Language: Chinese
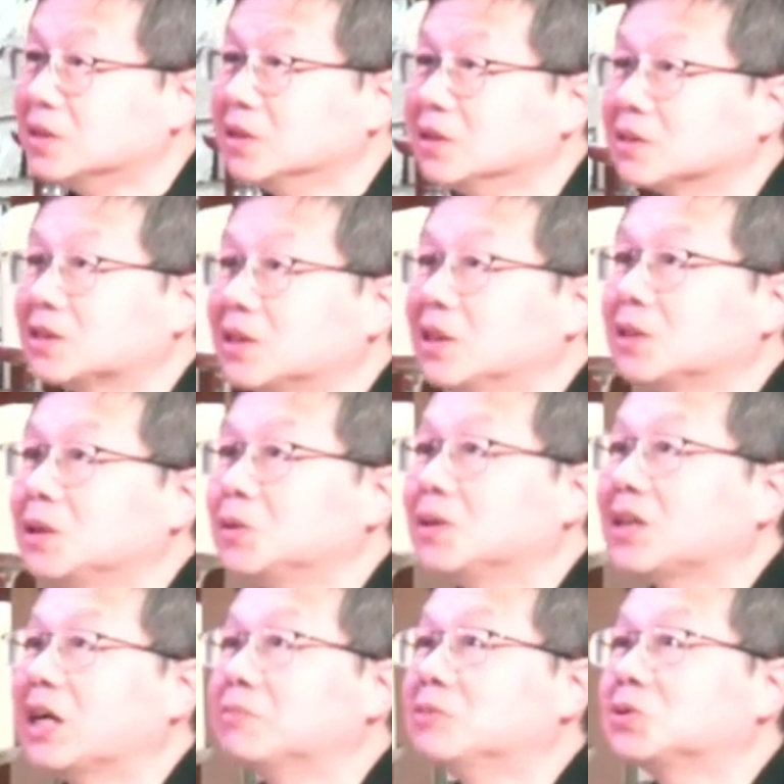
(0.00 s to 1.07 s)
上帝对
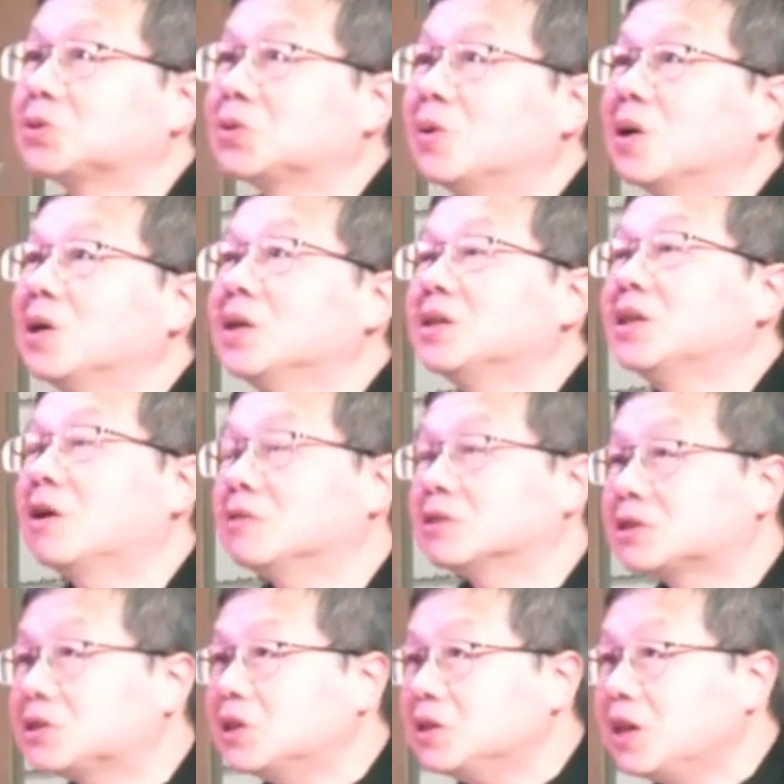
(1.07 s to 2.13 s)
他们说要
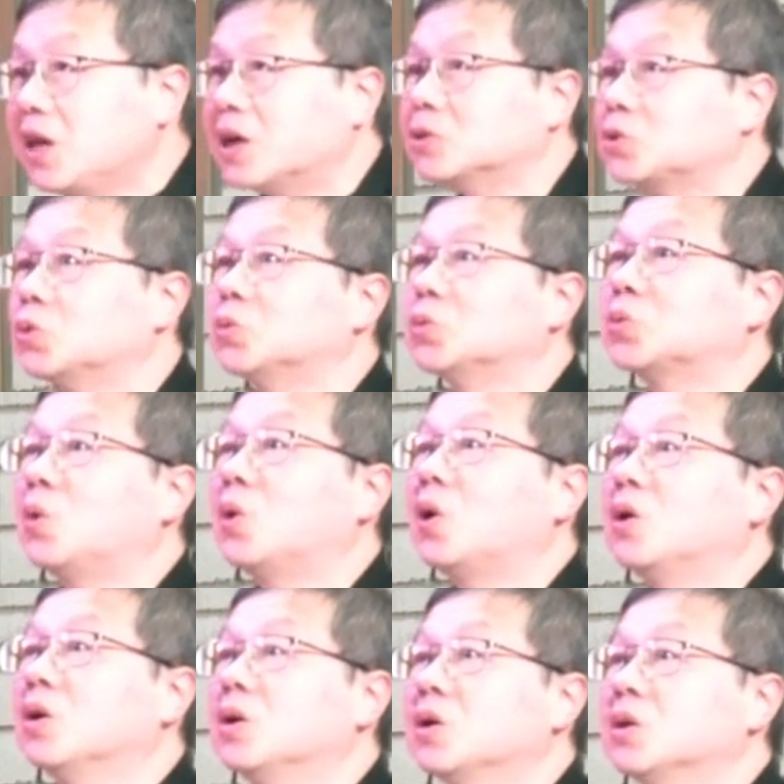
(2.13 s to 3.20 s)
生养众多。
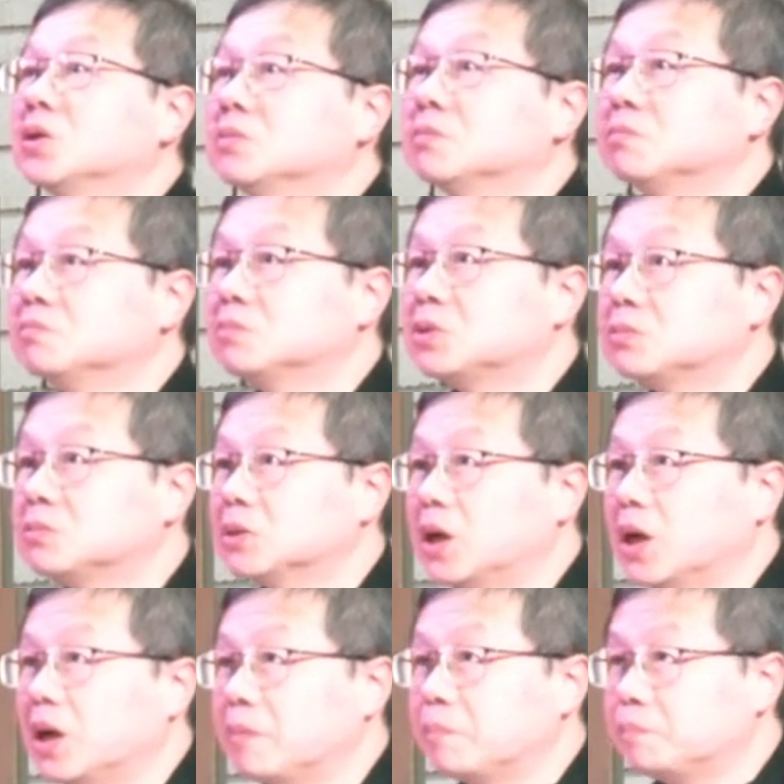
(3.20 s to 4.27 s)

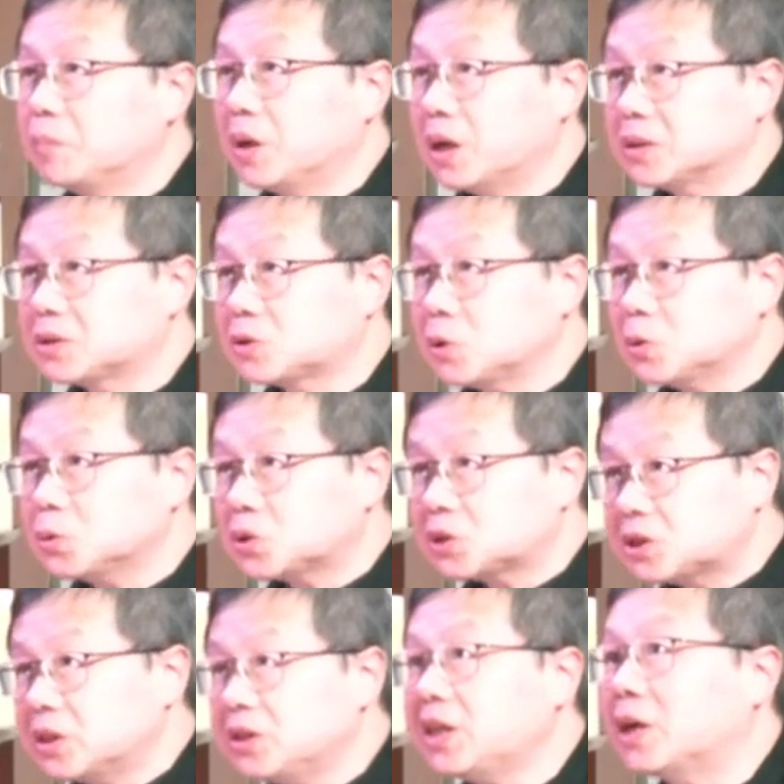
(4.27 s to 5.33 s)
呃呃，生
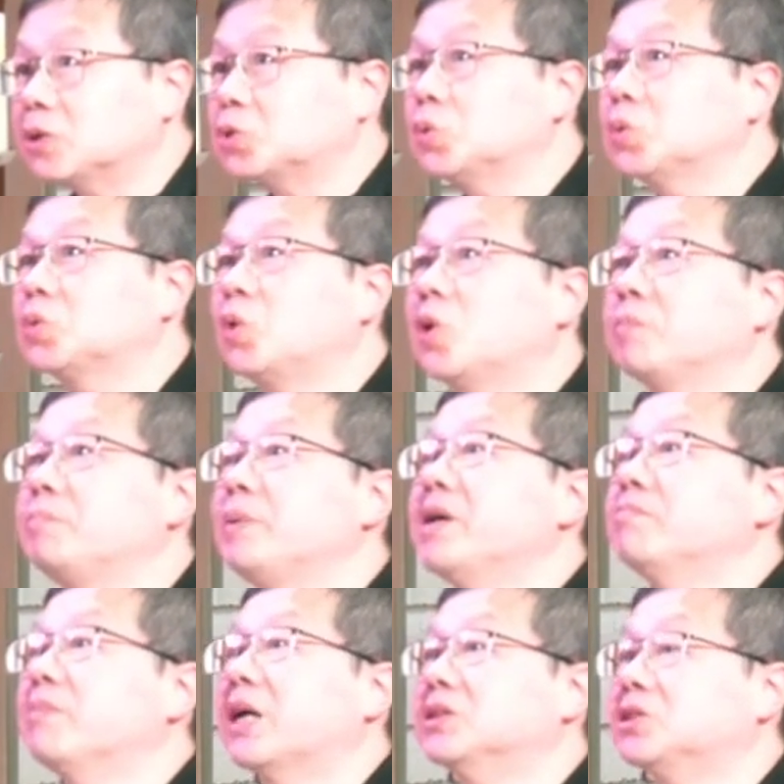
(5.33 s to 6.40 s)
生养众多，遍
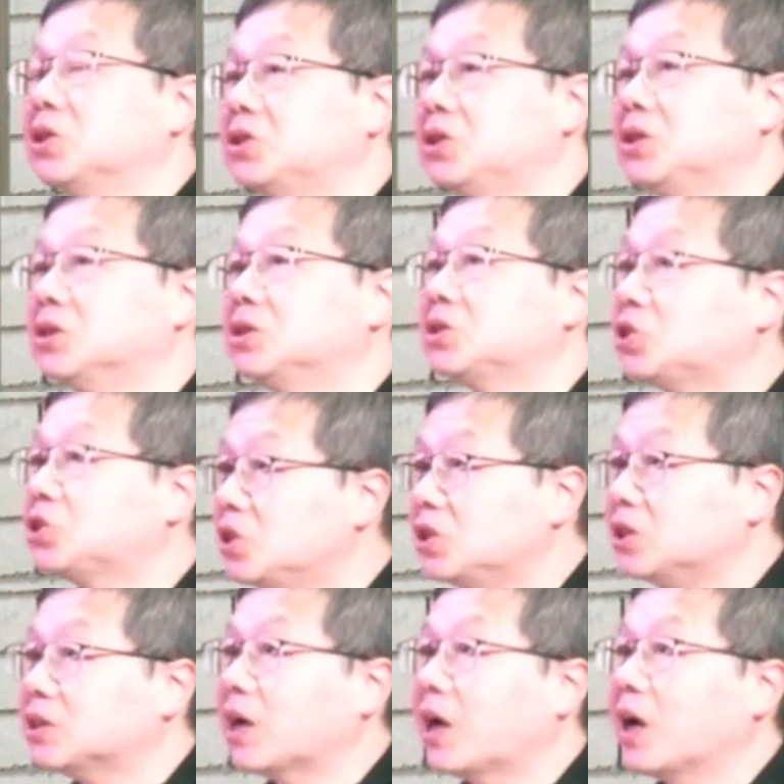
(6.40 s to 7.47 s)
满这地，治
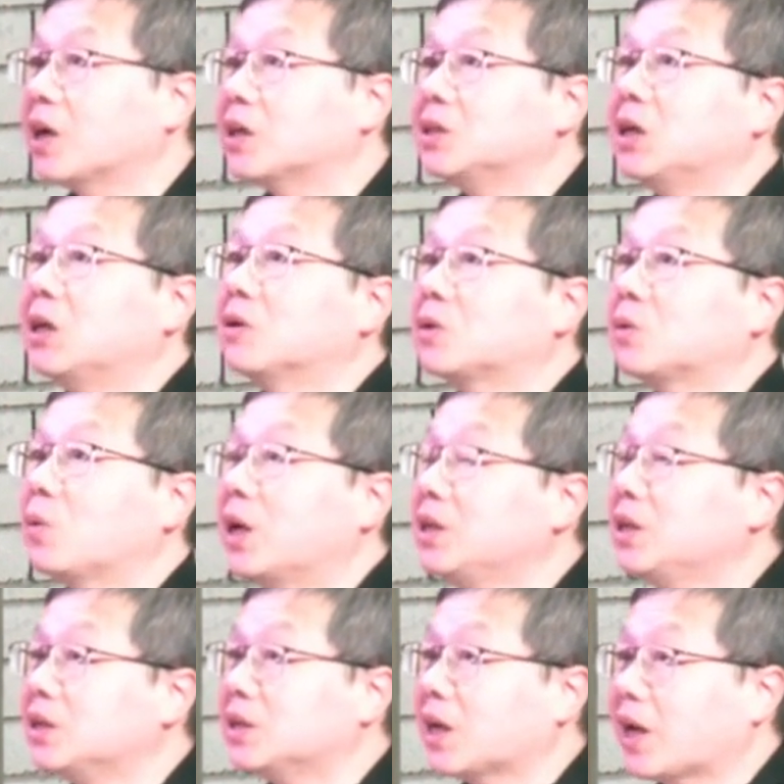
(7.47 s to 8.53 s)
理它，要管
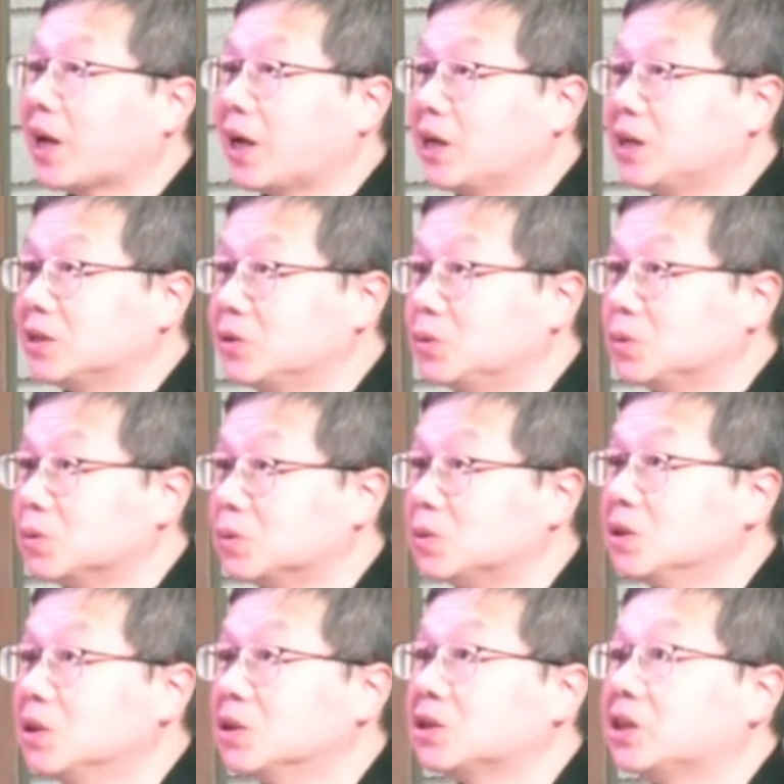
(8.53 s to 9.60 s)
理海里的鱼、
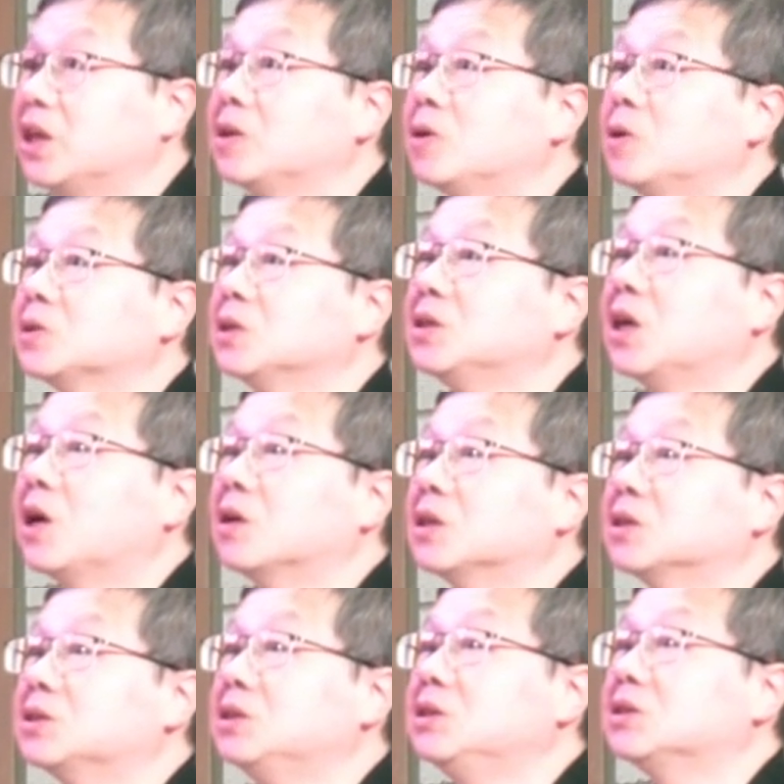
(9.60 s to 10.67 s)
天空的鸟和
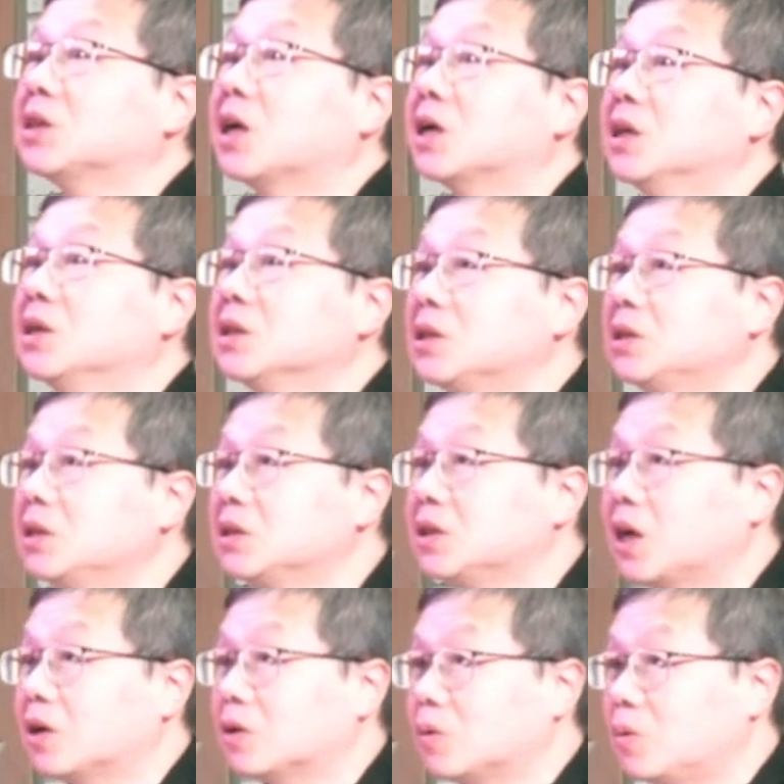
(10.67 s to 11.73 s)
地上各
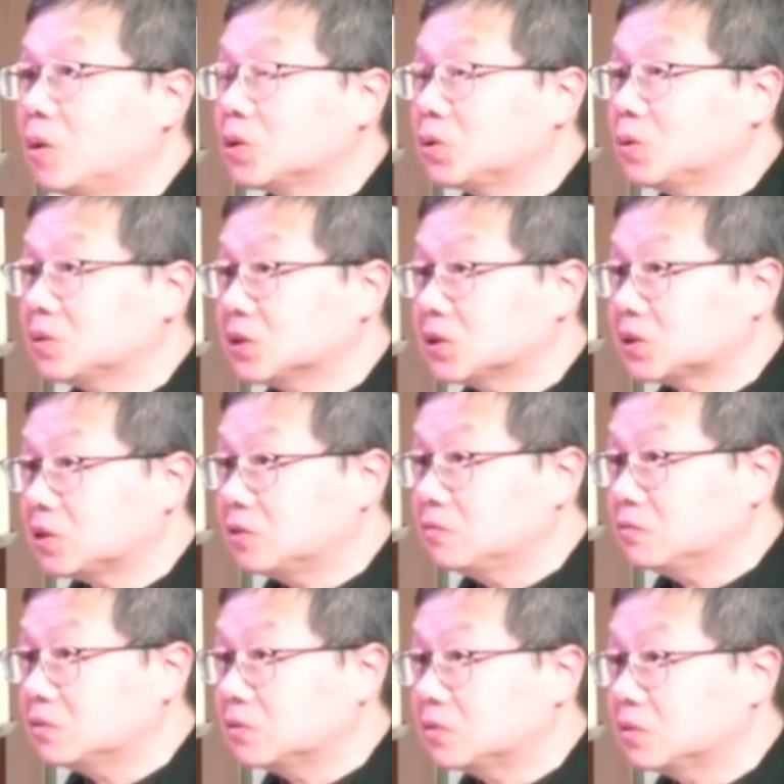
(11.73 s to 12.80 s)
样活动的生
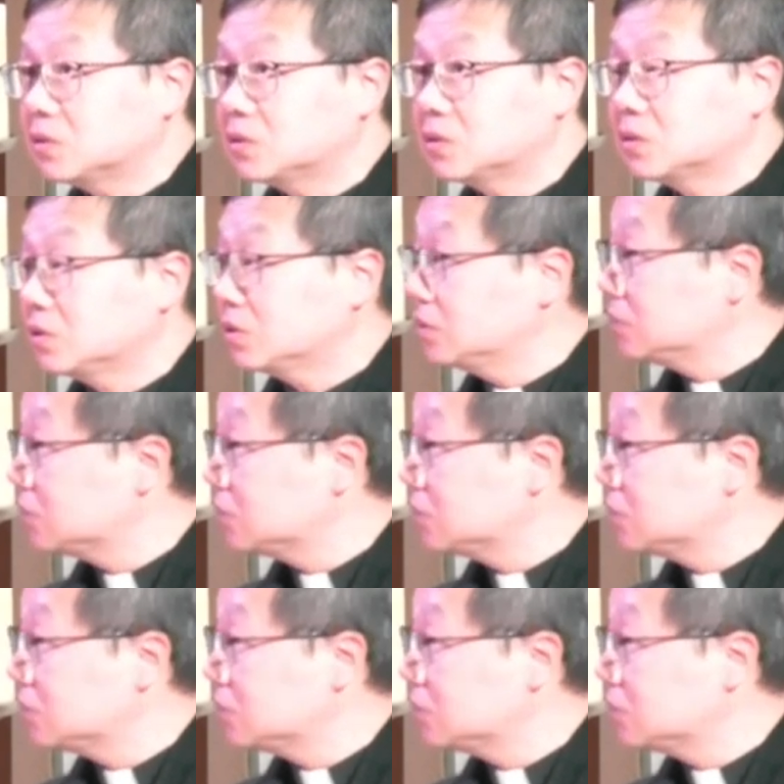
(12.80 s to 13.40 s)
物。这